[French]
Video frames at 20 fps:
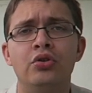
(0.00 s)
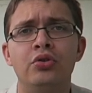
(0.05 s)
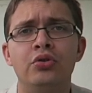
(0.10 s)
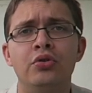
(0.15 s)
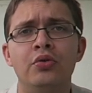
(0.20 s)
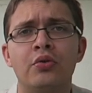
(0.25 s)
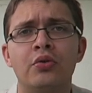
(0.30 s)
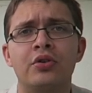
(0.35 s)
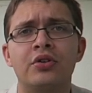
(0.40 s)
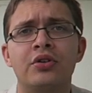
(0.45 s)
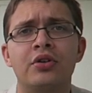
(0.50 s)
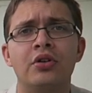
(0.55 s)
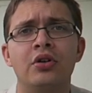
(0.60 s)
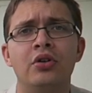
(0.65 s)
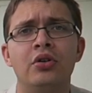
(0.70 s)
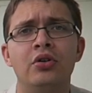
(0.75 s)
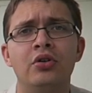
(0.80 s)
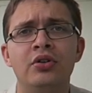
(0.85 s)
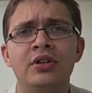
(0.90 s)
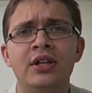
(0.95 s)
Donc
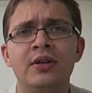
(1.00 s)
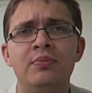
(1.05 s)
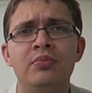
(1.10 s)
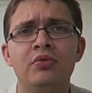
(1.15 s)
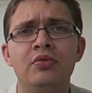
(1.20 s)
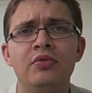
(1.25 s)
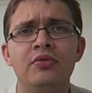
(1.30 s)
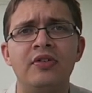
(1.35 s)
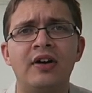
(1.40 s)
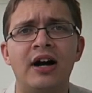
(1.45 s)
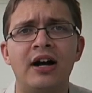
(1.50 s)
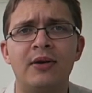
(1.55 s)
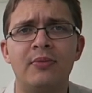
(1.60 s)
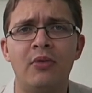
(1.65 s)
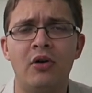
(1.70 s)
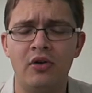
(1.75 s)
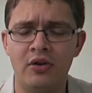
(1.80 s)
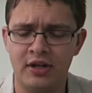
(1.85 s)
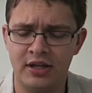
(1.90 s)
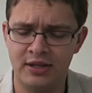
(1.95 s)
le début du
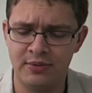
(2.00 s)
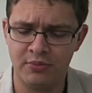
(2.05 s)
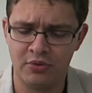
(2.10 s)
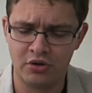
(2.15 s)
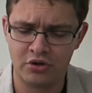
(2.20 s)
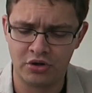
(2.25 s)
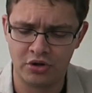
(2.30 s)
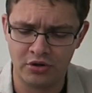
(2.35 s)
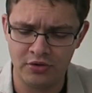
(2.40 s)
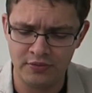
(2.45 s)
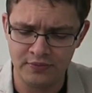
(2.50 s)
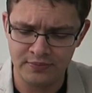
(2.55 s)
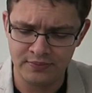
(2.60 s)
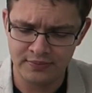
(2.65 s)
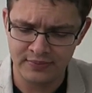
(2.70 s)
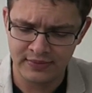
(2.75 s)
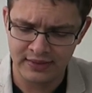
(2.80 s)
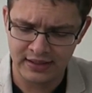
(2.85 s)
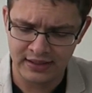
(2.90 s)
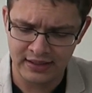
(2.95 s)
fragment est manquant
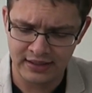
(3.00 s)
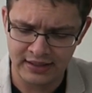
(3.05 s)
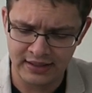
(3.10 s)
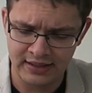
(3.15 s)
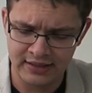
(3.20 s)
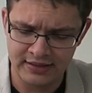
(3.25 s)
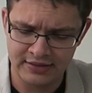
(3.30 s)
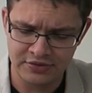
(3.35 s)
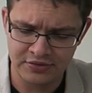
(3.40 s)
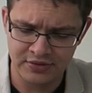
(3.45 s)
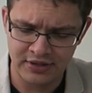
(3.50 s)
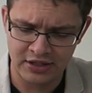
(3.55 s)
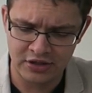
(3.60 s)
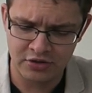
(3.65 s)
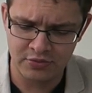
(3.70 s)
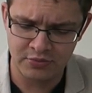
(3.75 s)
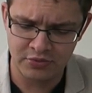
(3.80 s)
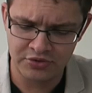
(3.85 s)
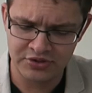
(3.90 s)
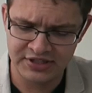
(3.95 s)
et cela
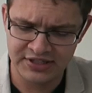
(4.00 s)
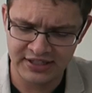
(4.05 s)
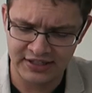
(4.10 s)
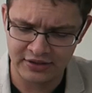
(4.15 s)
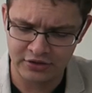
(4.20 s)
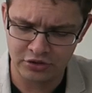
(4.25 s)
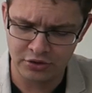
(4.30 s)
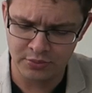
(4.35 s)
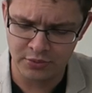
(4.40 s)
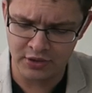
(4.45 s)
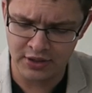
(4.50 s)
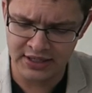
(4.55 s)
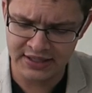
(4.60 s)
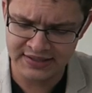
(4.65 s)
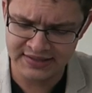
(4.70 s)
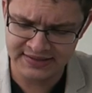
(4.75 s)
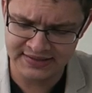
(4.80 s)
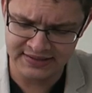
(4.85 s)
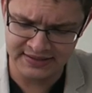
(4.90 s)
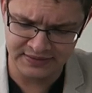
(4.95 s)
commence directement
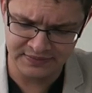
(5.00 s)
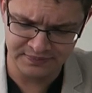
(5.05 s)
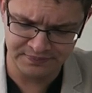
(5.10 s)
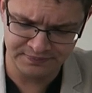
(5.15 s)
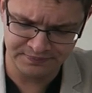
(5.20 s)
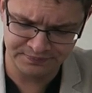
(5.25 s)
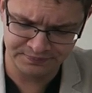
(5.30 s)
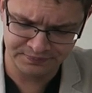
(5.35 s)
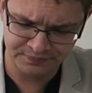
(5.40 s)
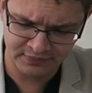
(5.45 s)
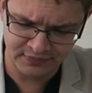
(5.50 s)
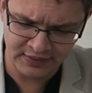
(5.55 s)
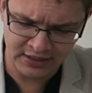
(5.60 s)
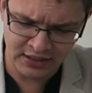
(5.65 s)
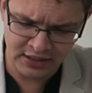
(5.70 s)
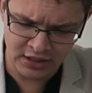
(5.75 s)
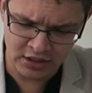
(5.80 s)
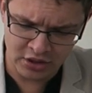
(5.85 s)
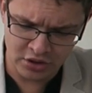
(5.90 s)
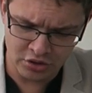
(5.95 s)
ainsi.
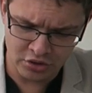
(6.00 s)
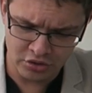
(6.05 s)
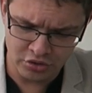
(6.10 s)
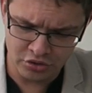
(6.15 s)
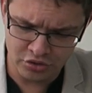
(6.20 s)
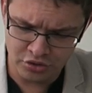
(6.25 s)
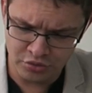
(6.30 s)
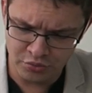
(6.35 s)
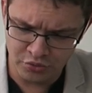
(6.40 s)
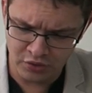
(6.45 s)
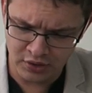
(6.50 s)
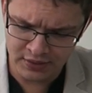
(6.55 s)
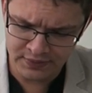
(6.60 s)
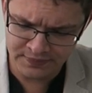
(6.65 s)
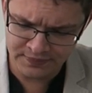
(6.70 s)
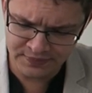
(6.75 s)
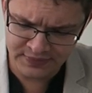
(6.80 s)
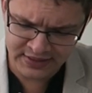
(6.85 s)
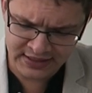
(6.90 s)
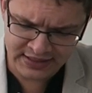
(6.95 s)
Du
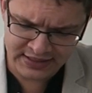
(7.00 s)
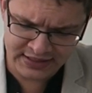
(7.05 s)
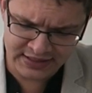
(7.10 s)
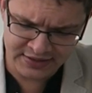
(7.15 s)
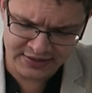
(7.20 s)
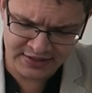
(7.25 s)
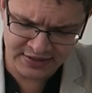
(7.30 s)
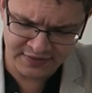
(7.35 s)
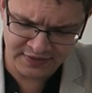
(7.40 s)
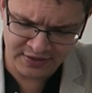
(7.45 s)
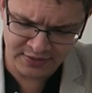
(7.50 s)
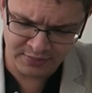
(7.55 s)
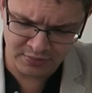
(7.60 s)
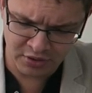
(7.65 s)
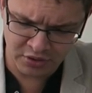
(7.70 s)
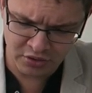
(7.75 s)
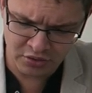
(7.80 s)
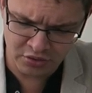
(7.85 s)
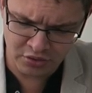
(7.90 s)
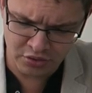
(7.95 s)
moins, les
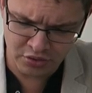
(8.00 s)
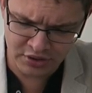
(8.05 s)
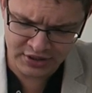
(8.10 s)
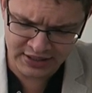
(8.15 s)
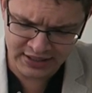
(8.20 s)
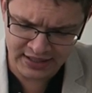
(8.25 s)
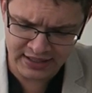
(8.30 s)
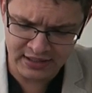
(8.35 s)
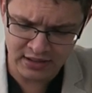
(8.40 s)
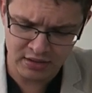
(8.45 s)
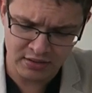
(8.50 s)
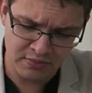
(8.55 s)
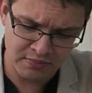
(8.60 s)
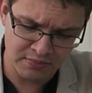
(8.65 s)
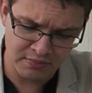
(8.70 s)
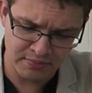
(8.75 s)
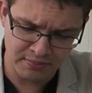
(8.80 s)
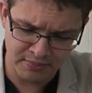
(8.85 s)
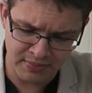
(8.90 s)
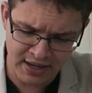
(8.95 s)
événements auxquels
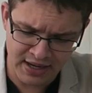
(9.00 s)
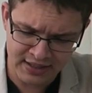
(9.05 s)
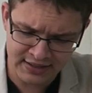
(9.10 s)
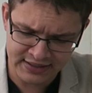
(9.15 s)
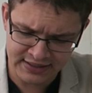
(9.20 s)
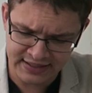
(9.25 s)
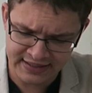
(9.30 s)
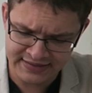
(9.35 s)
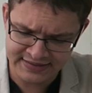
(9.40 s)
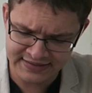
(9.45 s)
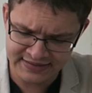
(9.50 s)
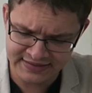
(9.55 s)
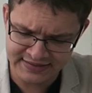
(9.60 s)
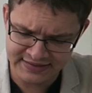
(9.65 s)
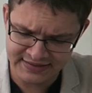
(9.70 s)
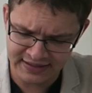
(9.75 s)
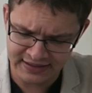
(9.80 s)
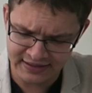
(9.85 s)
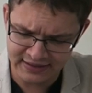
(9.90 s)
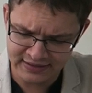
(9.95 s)
Marc
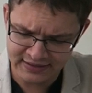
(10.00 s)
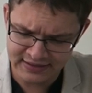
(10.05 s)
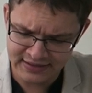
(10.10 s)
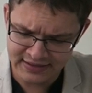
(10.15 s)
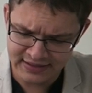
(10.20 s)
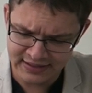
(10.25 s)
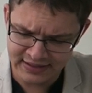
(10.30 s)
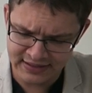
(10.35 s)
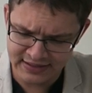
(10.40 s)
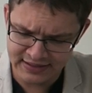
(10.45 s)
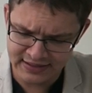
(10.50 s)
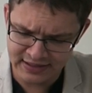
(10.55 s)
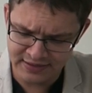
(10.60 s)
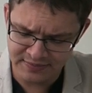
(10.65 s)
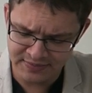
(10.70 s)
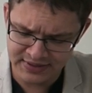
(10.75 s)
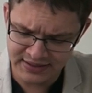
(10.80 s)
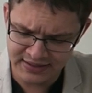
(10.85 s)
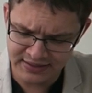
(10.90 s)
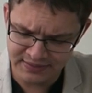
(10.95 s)
assista et il
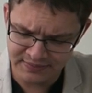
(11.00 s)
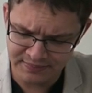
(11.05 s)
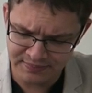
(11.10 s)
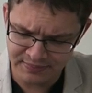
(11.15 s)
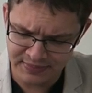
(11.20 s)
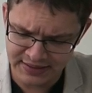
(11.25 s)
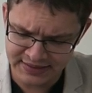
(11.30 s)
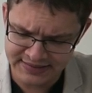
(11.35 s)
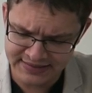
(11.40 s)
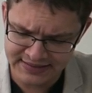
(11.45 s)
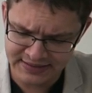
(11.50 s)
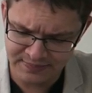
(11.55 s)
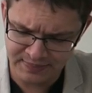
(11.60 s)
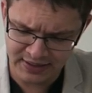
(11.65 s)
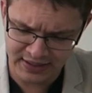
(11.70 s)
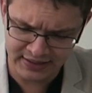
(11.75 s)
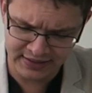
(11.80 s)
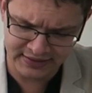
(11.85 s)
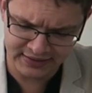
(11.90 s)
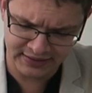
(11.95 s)
les mit ainsi
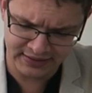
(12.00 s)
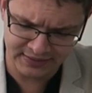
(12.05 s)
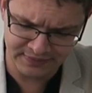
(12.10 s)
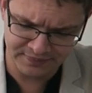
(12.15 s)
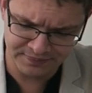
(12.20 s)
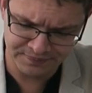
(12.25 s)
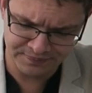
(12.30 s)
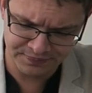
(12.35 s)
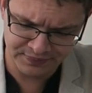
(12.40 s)
par écrit.